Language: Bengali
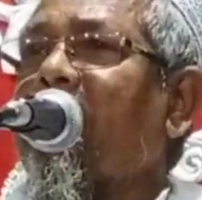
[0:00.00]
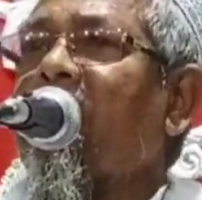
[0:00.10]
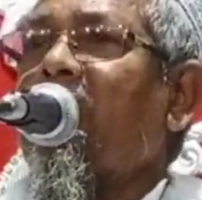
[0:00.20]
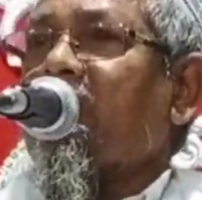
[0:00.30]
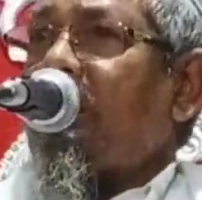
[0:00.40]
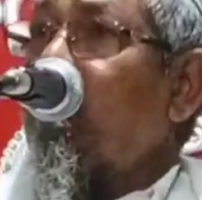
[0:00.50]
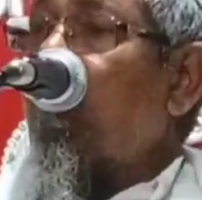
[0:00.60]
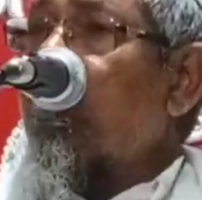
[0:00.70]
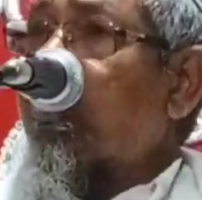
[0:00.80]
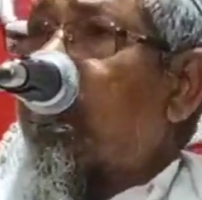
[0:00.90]
যায় সেই
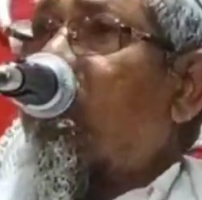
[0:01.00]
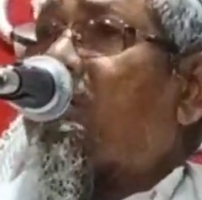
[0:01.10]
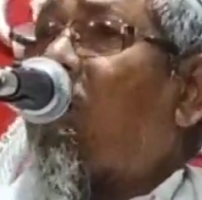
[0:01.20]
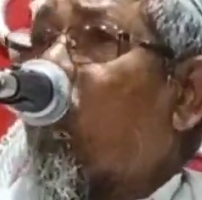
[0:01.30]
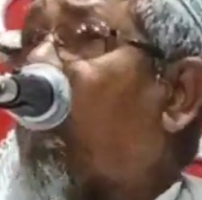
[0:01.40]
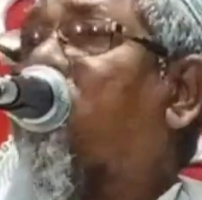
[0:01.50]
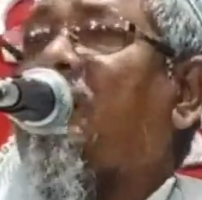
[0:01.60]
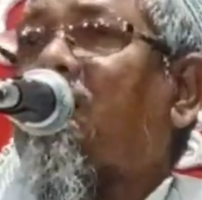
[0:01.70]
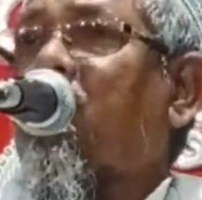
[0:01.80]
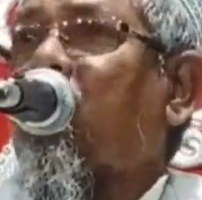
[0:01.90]
মসজিদটাও
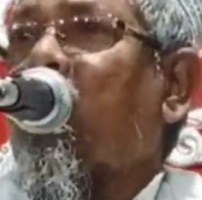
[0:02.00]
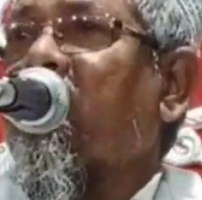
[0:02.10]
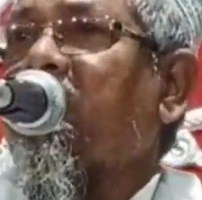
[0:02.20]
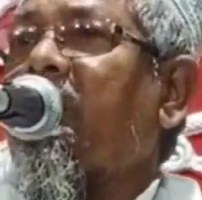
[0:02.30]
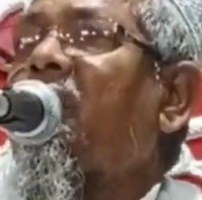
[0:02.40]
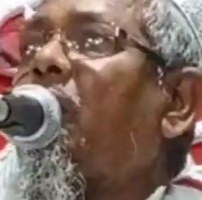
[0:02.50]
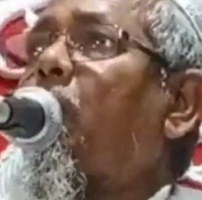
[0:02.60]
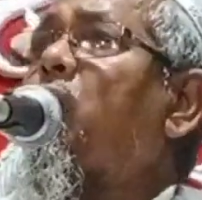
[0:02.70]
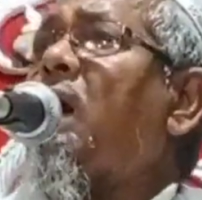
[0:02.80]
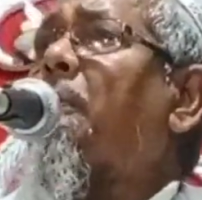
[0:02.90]
রক্তাক্ত করেছে
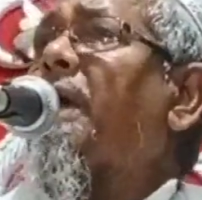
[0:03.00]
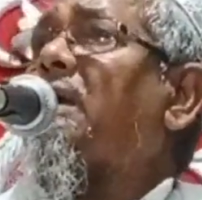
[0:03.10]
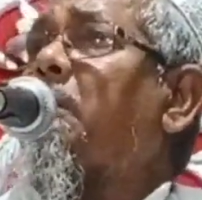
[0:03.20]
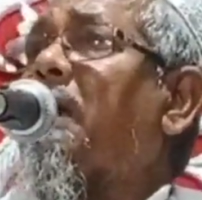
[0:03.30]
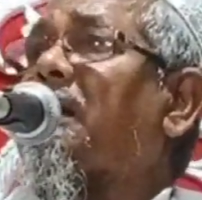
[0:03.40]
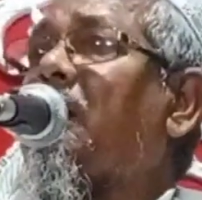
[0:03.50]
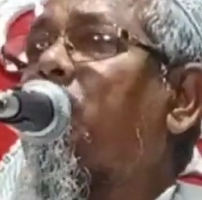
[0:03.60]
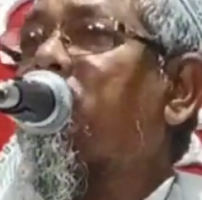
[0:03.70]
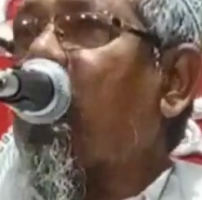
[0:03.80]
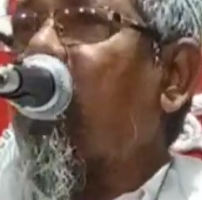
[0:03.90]
মুনাফেক মার্কা
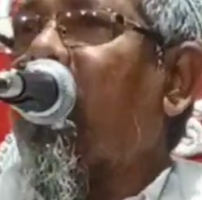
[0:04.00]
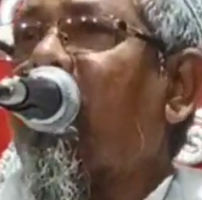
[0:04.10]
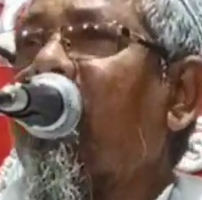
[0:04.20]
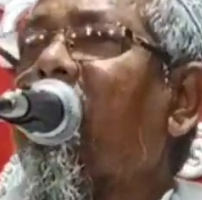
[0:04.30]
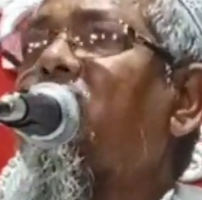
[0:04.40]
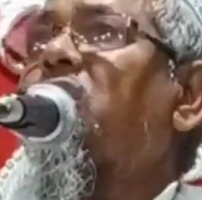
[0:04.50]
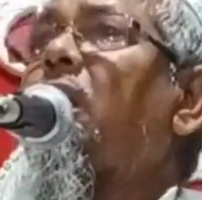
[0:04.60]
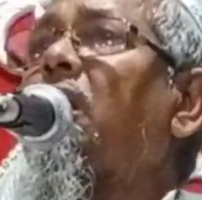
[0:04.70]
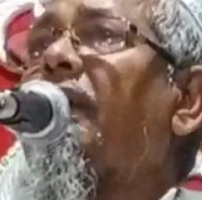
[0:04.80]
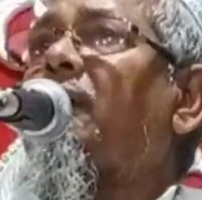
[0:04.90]
মুসলমান
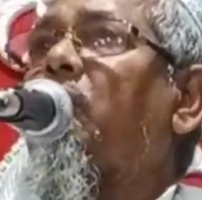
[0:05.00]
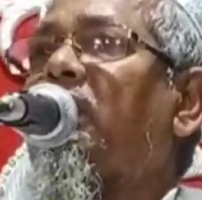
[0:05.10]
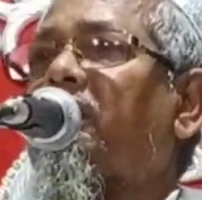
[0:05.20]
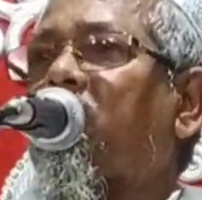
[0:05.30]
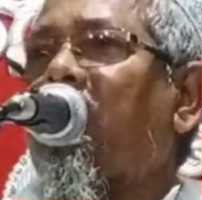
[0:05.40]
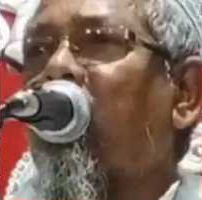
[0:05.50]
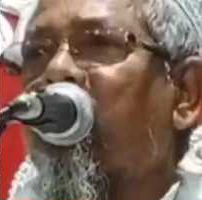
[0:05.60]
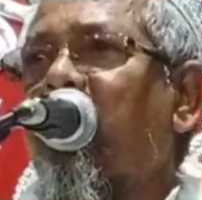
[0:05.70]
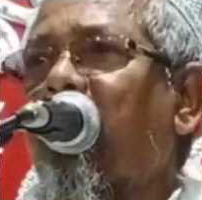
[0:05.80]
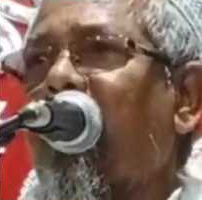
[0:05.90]
চিল্লাই বলে একটু
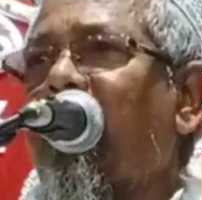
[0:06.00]
নাউজ